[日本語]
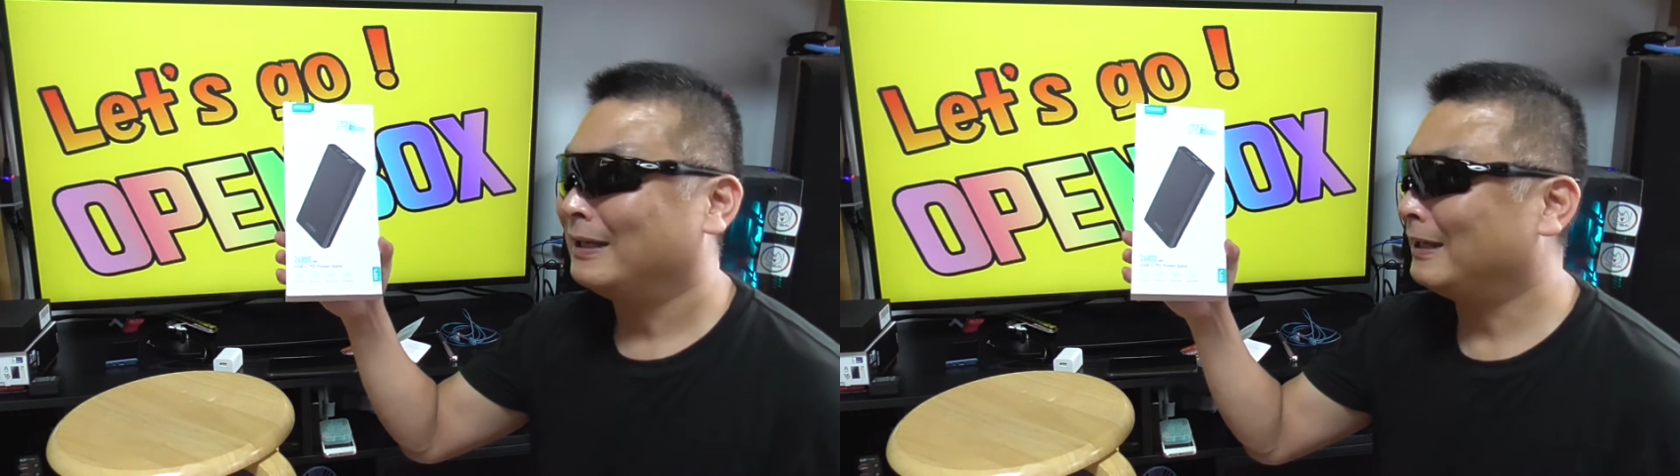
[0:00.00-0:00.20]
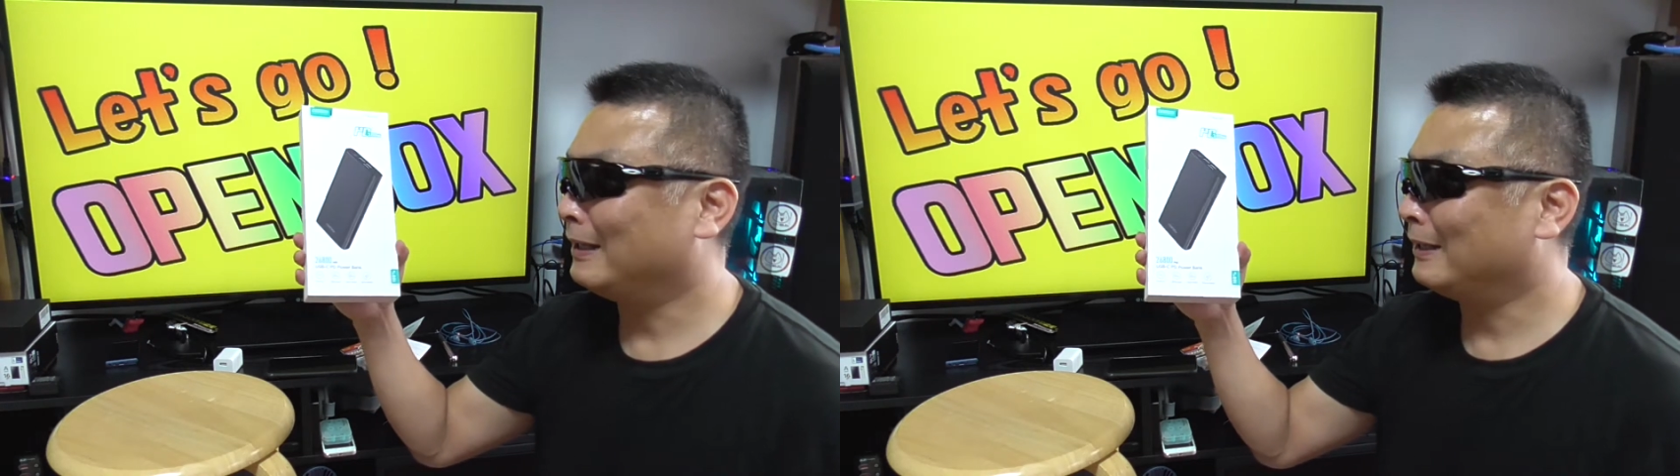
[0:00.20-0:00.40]

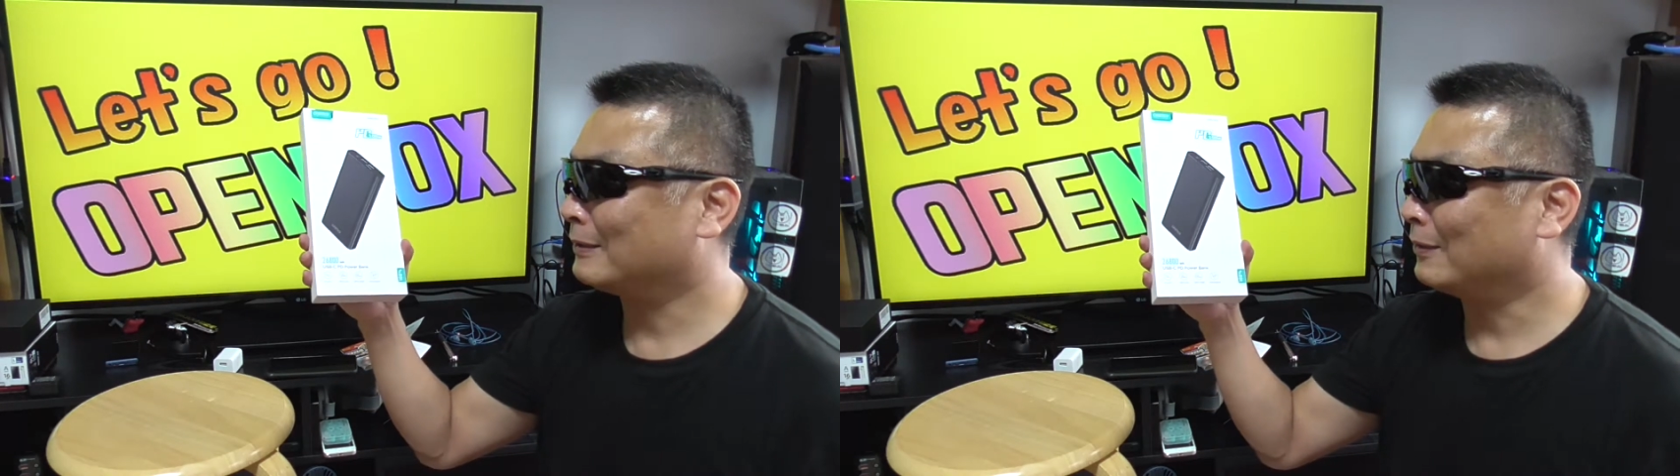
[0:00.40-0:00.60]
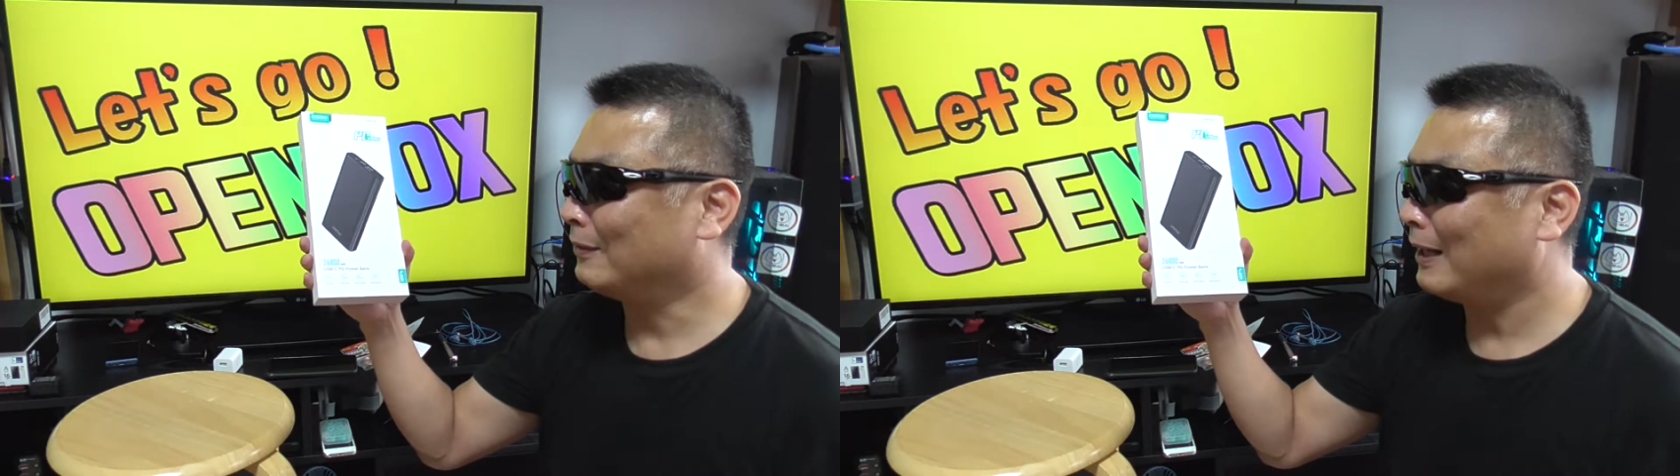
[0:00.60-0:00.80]
えー、
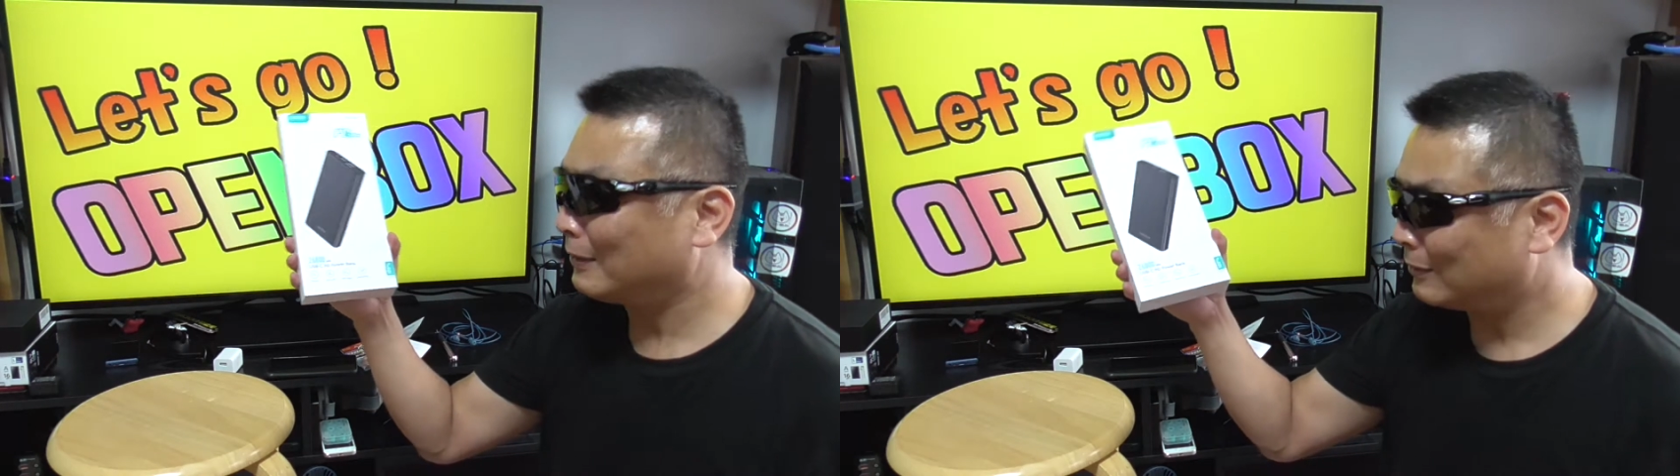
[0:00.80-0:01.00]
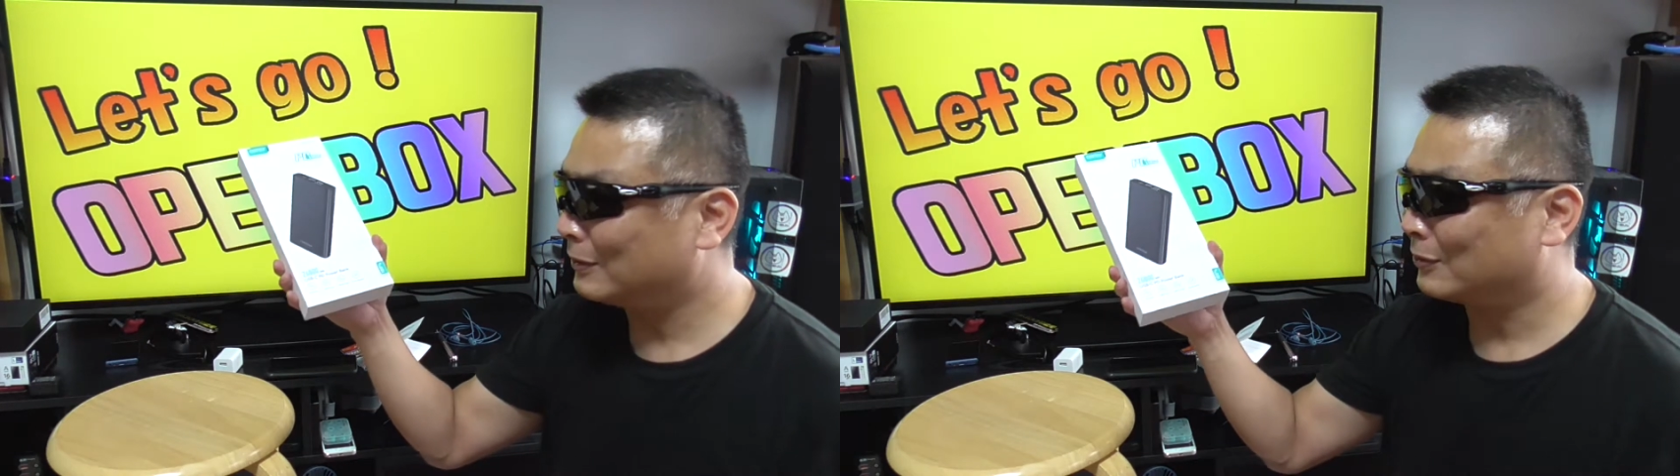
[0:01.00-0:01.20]
その
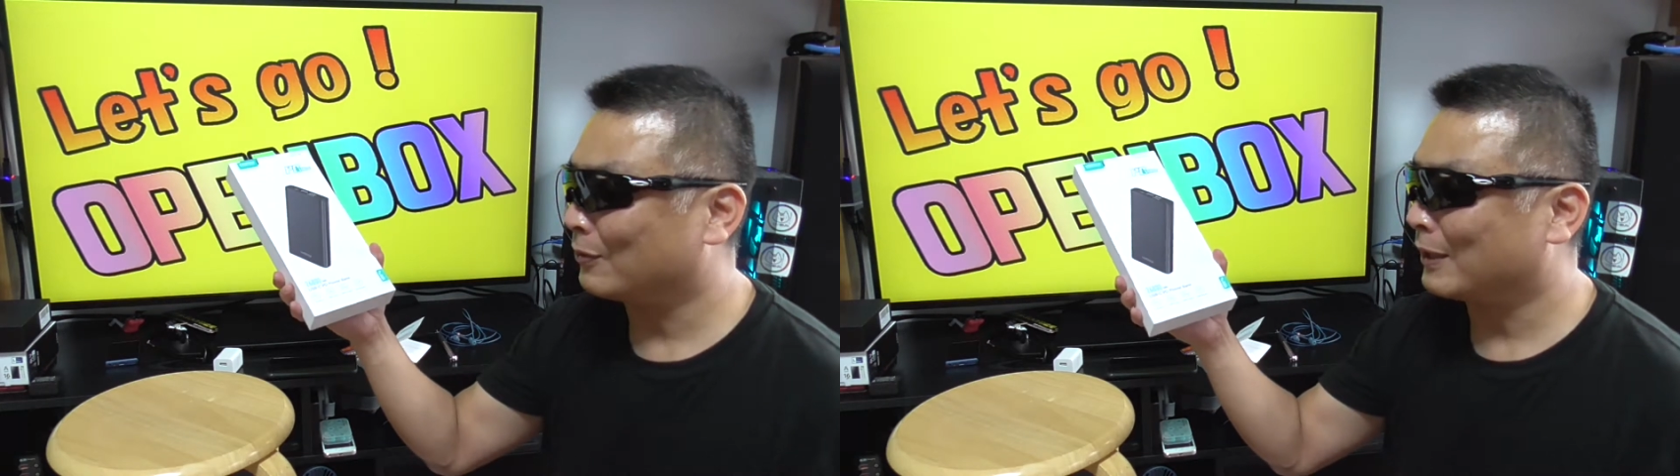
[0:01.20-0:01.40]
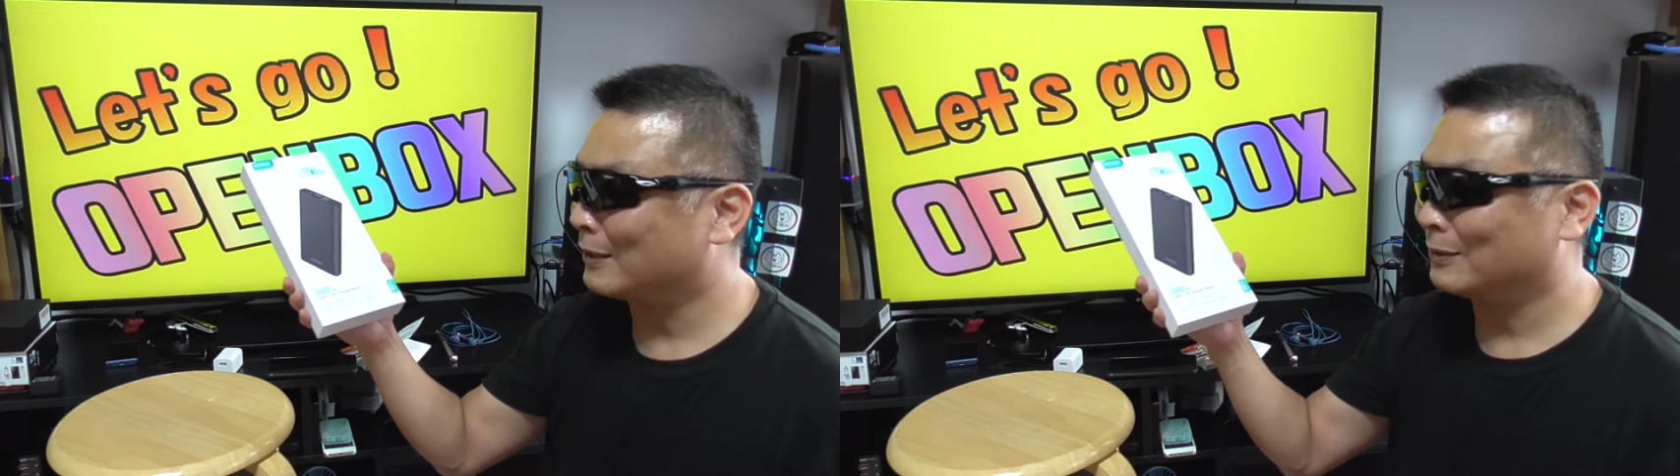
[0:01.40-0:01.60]
後に
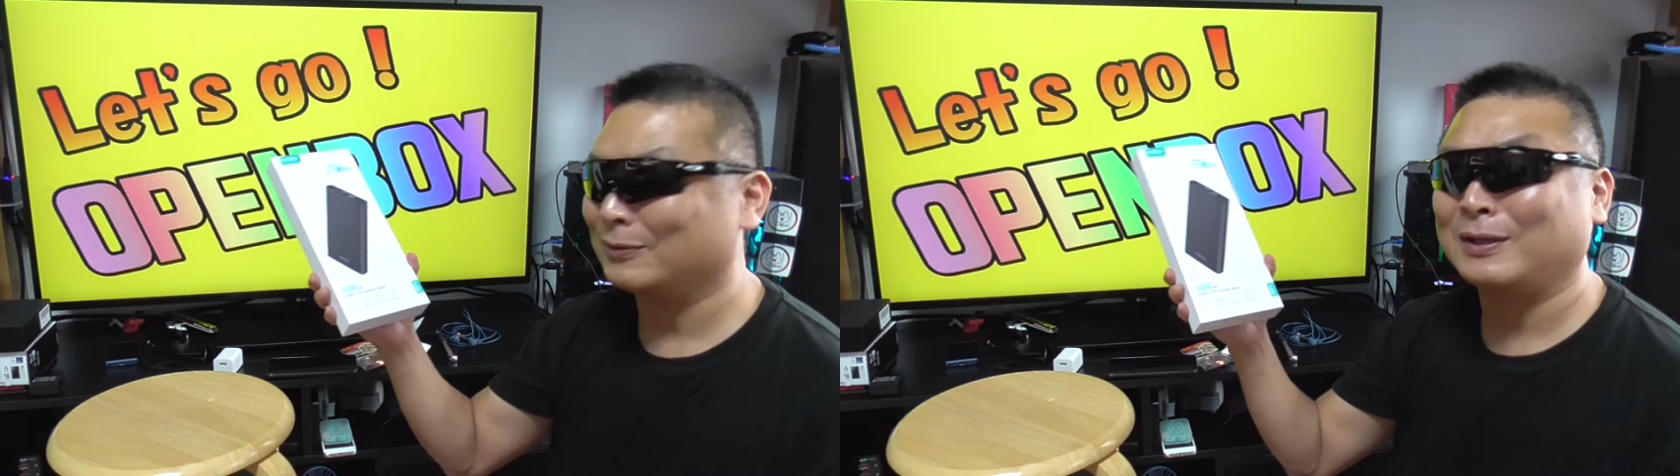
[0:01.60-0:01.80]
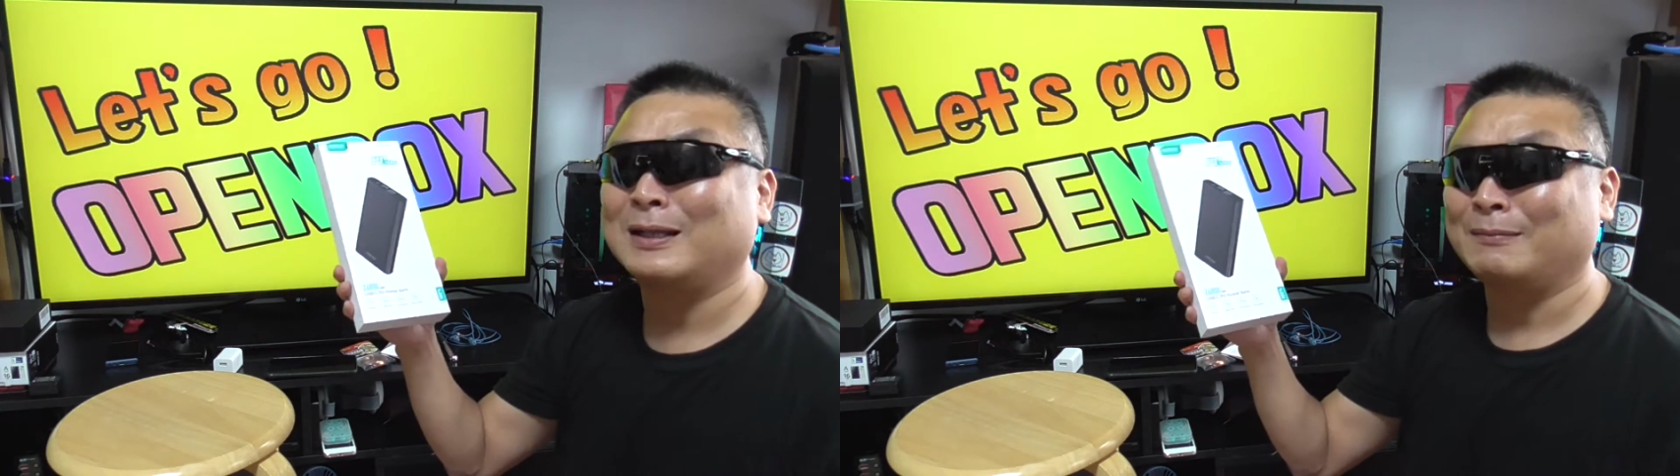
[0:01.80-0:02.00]
紹介という
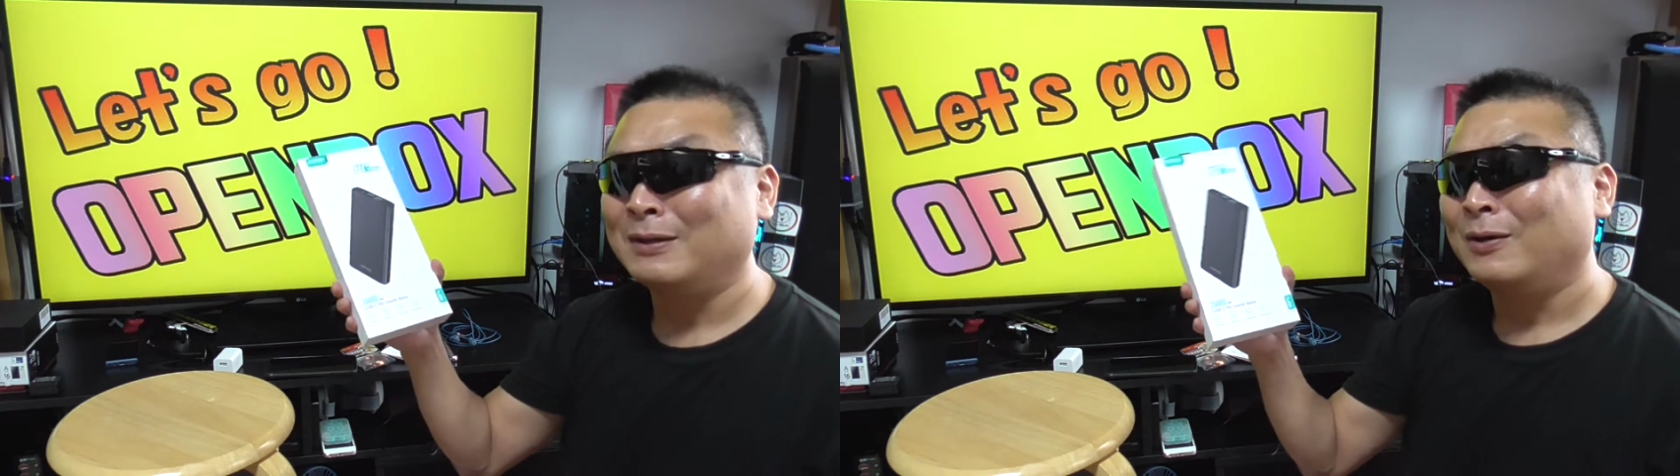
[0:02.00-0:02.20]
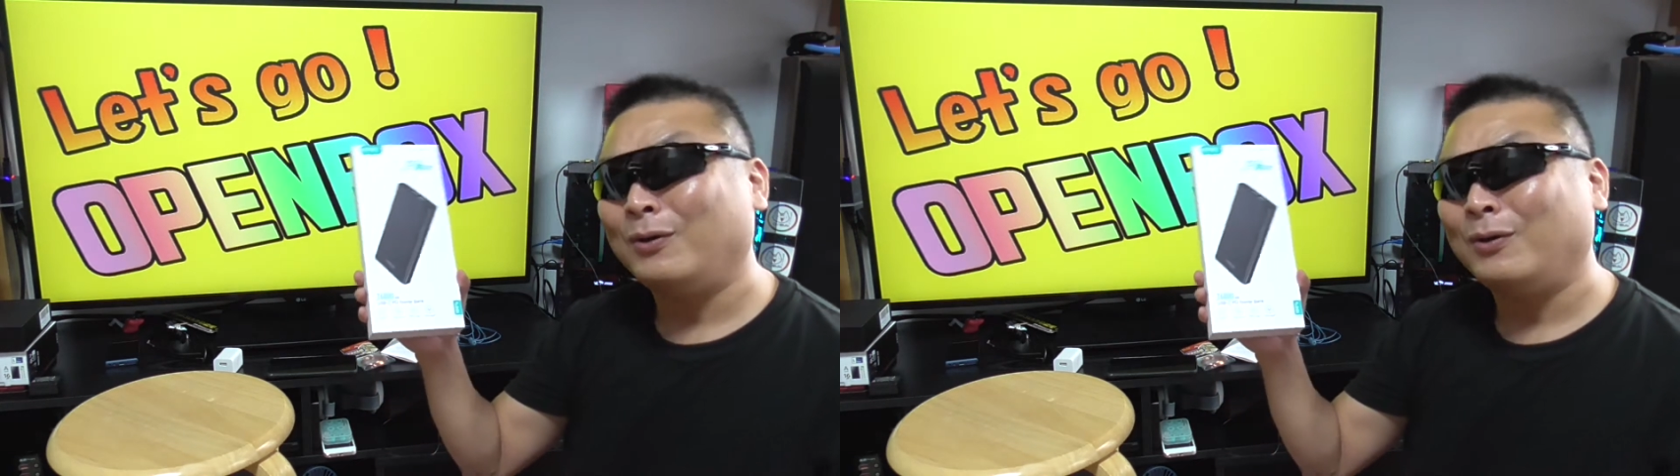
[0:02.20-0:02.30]
ことになる